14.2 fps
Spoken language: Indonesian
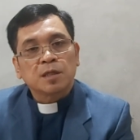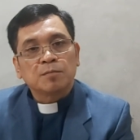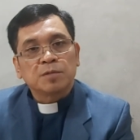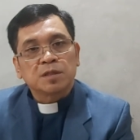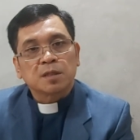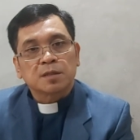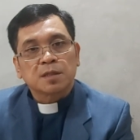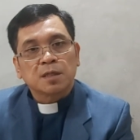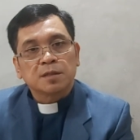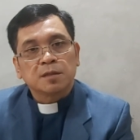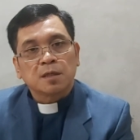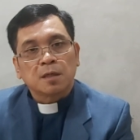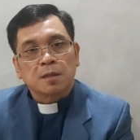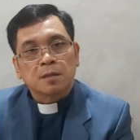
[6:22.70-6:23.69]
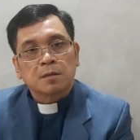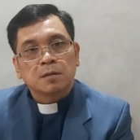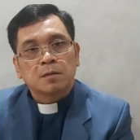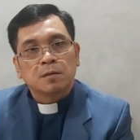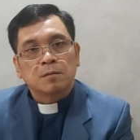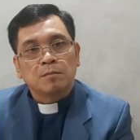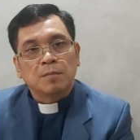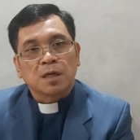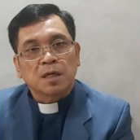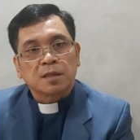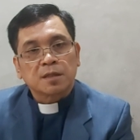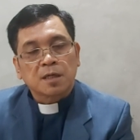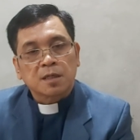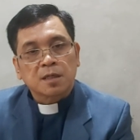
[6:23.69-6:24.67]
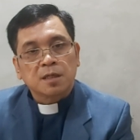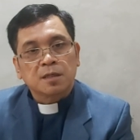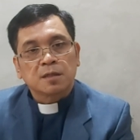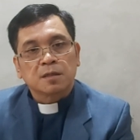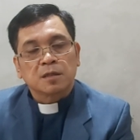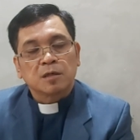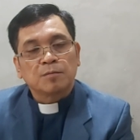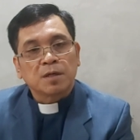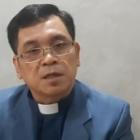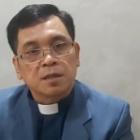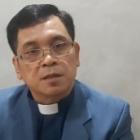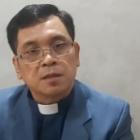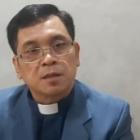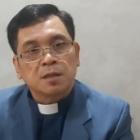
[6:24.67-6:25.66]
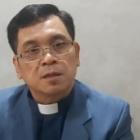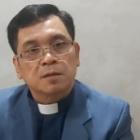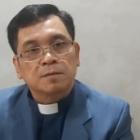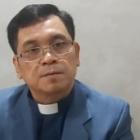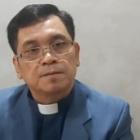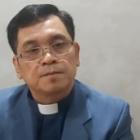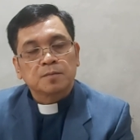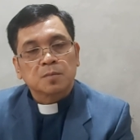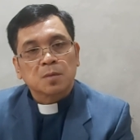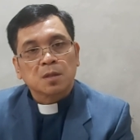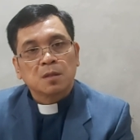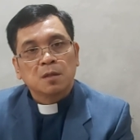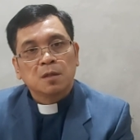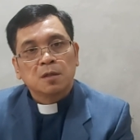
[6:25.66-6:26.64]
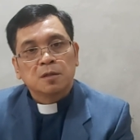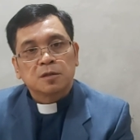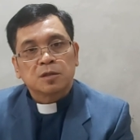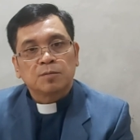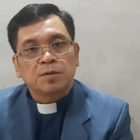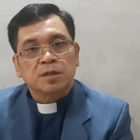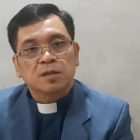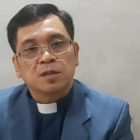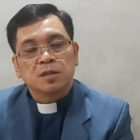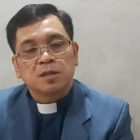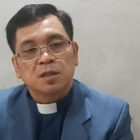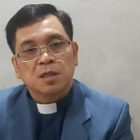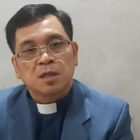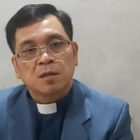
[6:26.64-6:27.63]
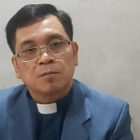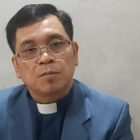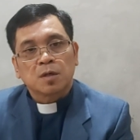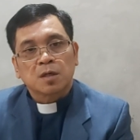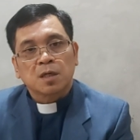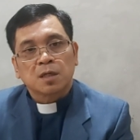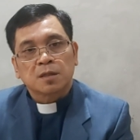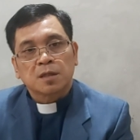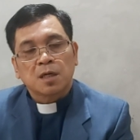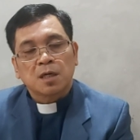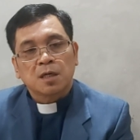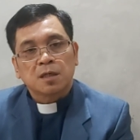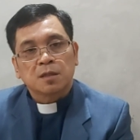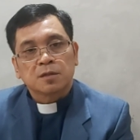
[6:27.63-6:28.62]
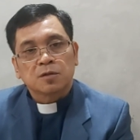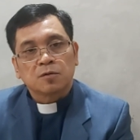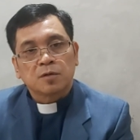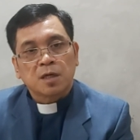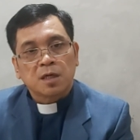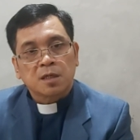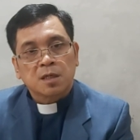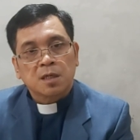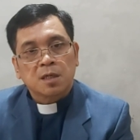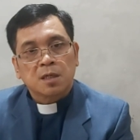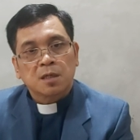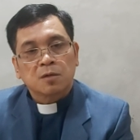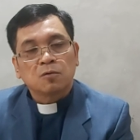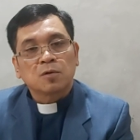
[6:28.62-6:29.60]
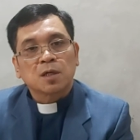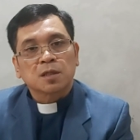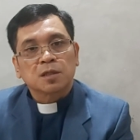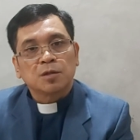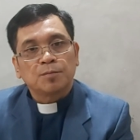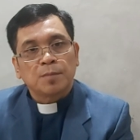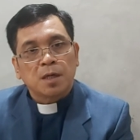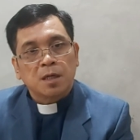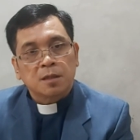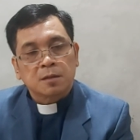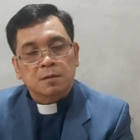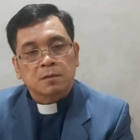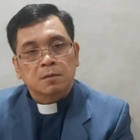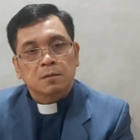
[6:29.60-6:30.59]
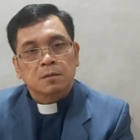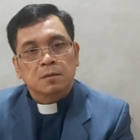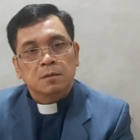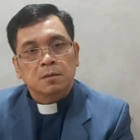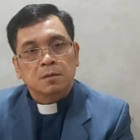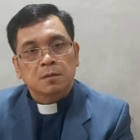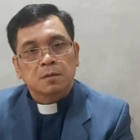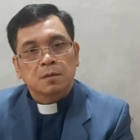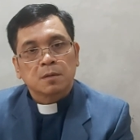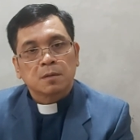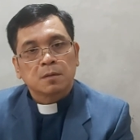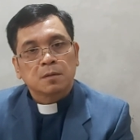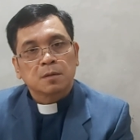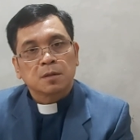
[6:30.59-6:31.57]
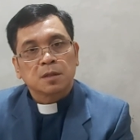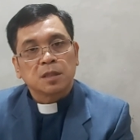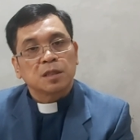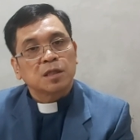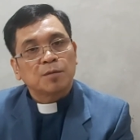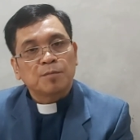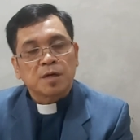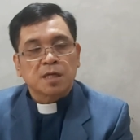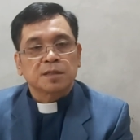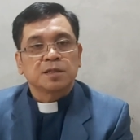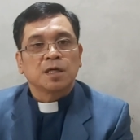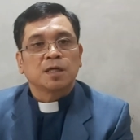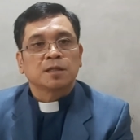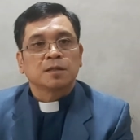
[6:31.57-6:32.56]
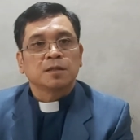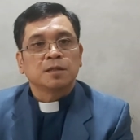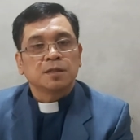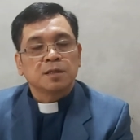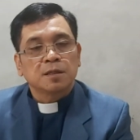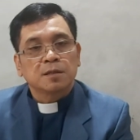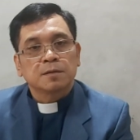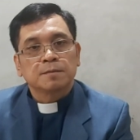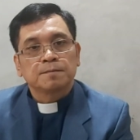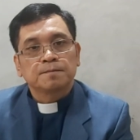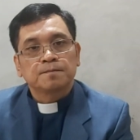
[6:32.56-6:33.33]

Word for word: kita bisa saja mengatakan kepada dia, "Sepertinya perkataan saudara kurang tepat kita menasehati dia.